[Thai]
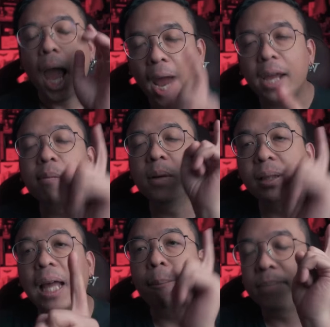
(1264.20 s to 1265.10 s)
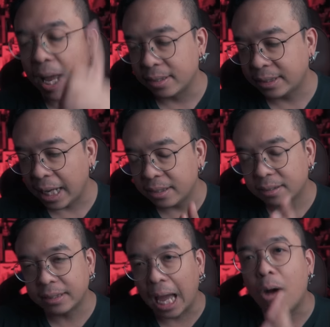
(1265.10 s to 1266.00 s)
ให้มึงทำหนังสั้น
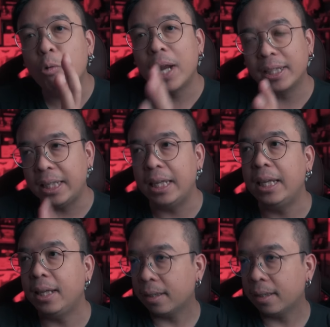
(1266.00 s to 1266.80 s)
เท่านาที